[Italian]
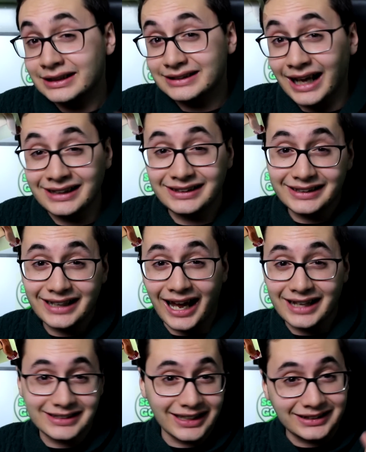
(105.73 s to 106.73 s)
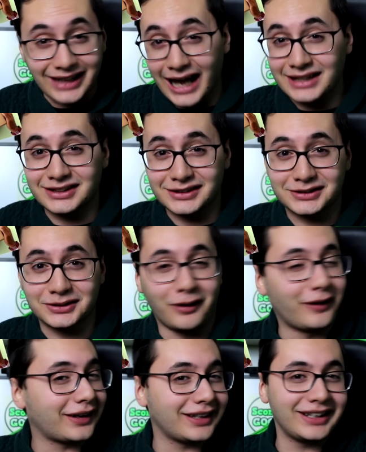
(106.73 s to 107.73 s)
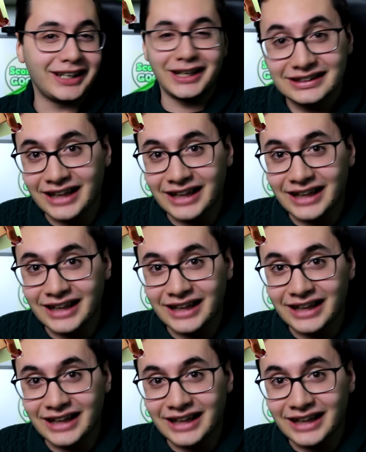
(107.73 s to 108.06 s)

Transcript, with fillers: tanti gadget, accessori,